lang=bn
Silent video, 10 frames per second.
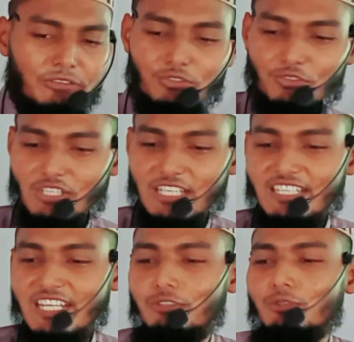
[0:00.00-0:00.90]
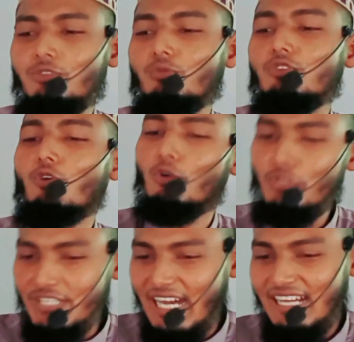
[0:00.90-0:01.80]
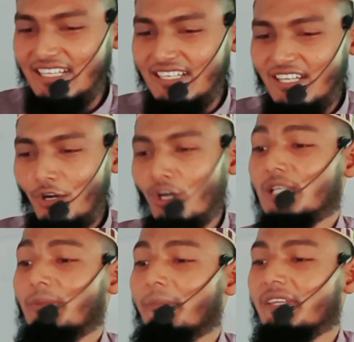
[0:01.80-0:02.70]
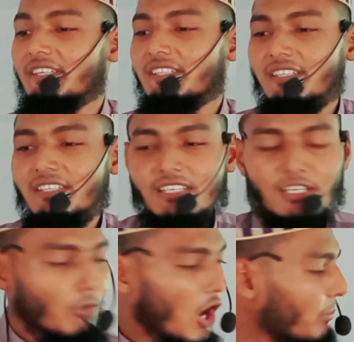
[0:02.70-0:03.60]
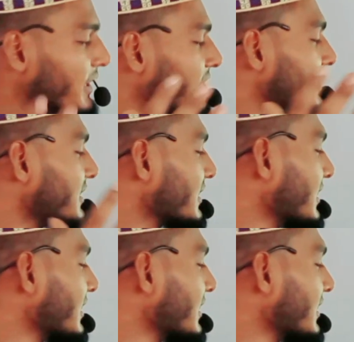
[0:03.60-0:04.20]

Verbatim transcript: তো পাঁচ সলাত সলাৎ আদায় করি তুমি তো করোই না অতএব আমি মহাবীর